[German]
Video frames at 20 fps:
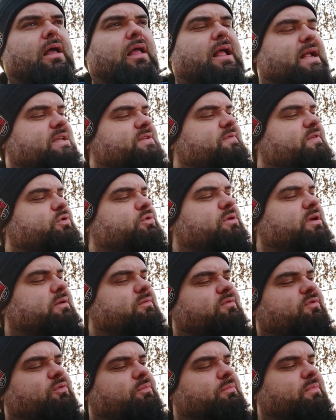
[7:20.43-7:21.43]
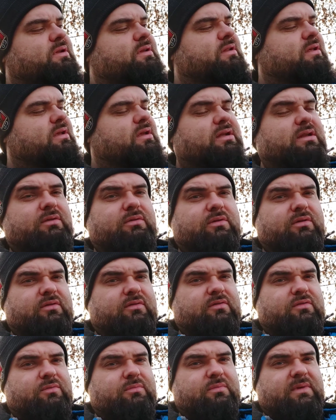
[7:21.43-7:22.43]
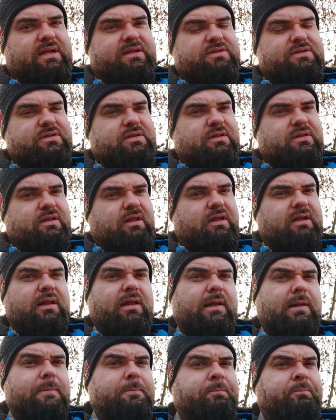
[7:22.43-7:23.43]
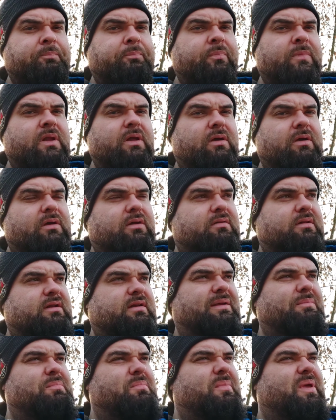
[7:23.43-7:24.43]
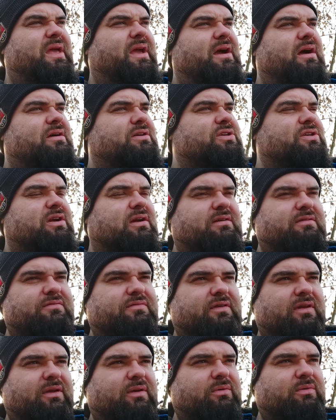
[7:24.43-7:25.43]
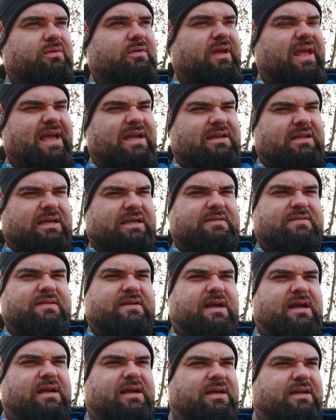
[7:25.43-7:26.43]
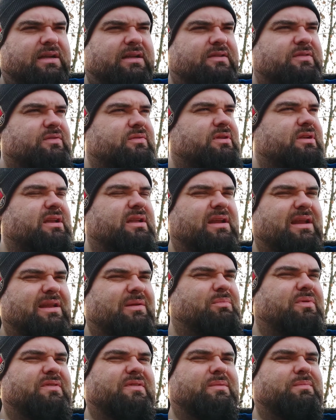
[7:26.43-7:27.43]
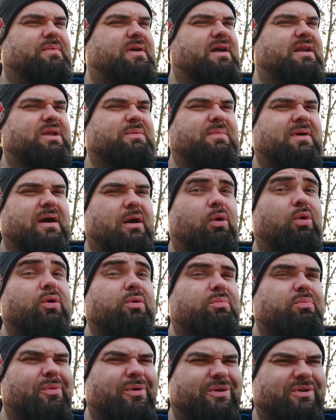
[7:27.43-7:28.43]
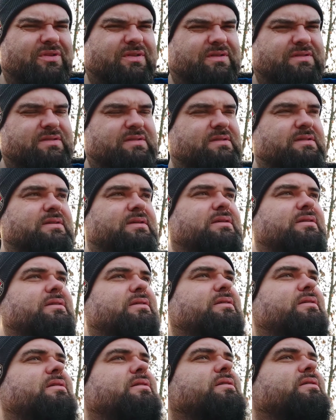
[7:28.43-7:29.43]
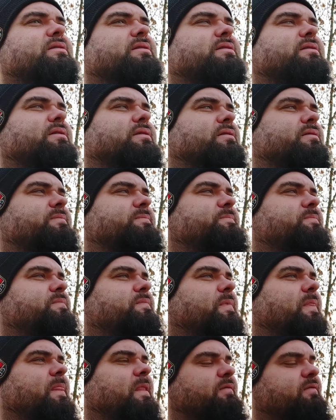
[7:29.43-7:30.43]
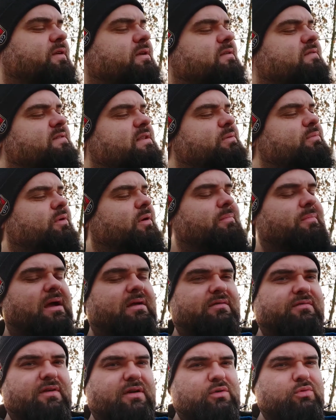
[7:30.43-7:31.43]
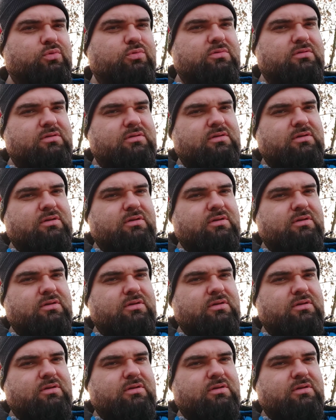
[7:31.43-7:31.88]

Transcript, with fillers: Also wenn du dann zur Mitte hin oder zum letzten Drittel dann eine mega scharfe oder erdige Zigarre kriegst und die dann im Prinzip gar nicht mehr rauchen möchtest. Da finde ich das lieber am Anfang gut.